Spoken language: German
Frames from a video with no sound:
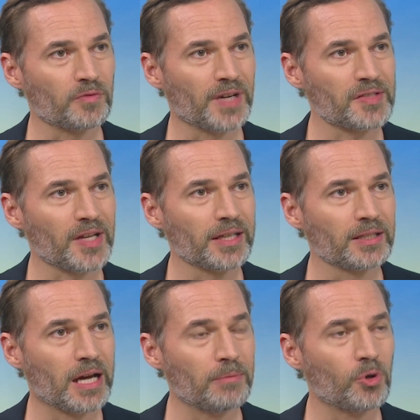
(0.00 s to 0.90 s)
Weißer Ring
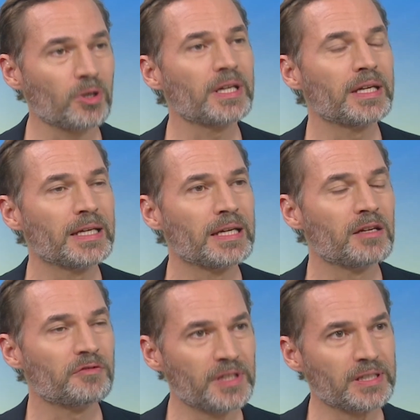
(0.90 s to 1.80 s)
in Hamburg.
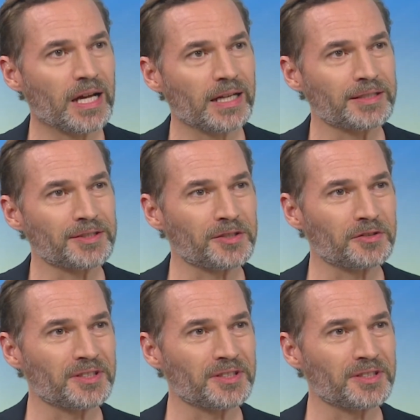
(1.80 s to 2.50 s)
Vielen Dank, äh,